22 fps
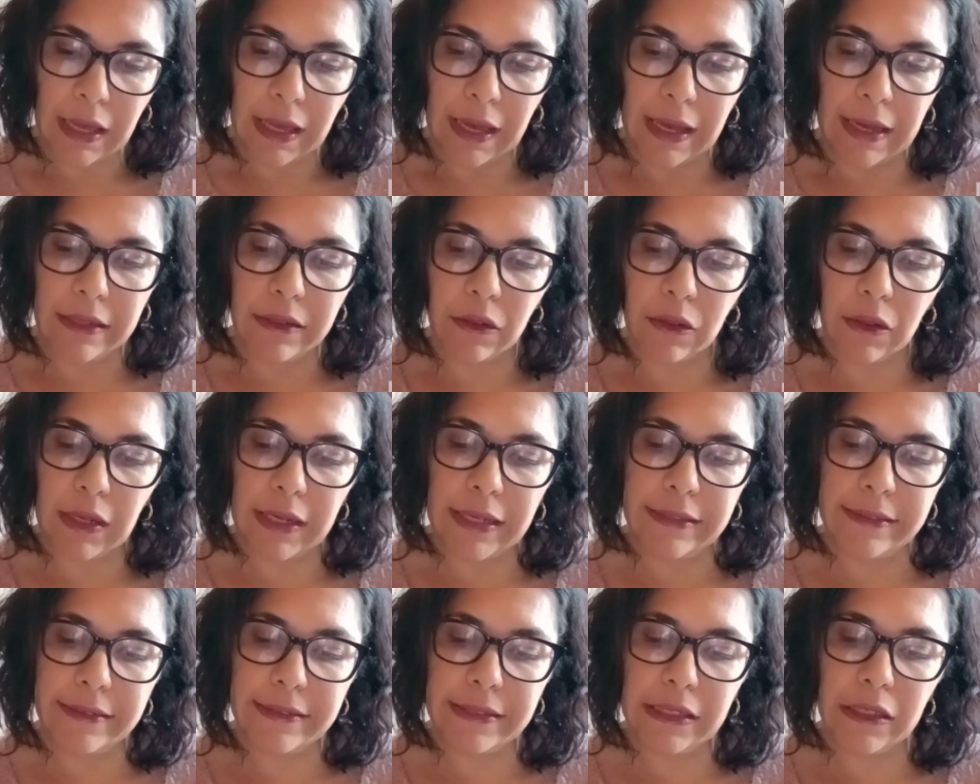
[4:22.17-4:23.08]
Alors,
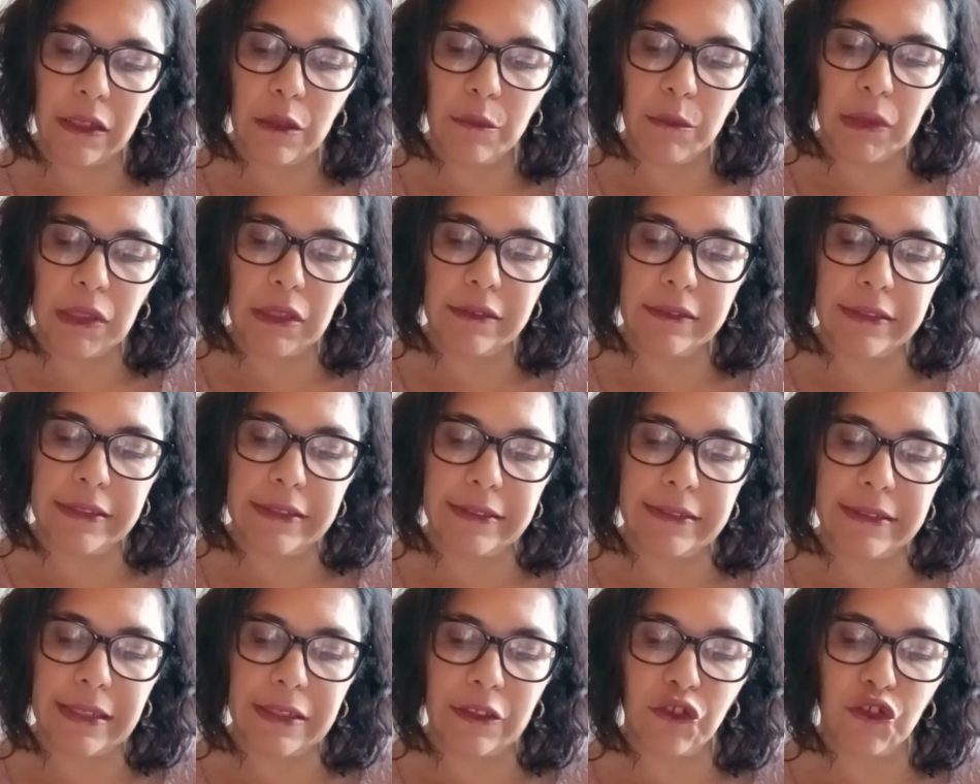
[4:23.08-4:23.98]
un sérum
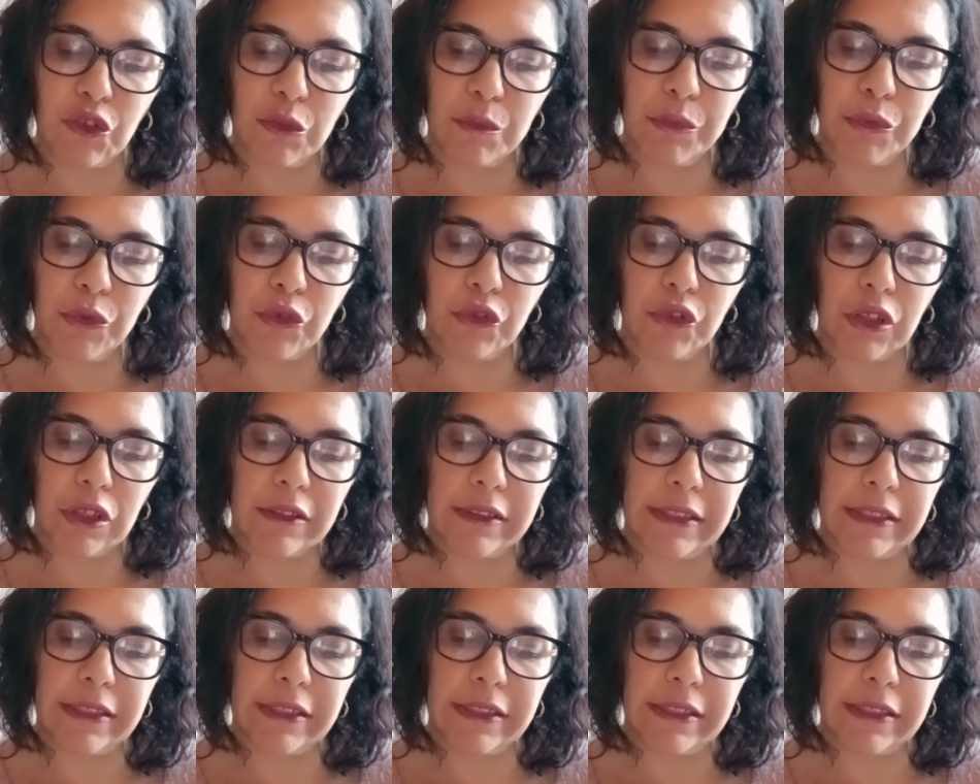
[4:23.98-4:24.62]
anti-tache booster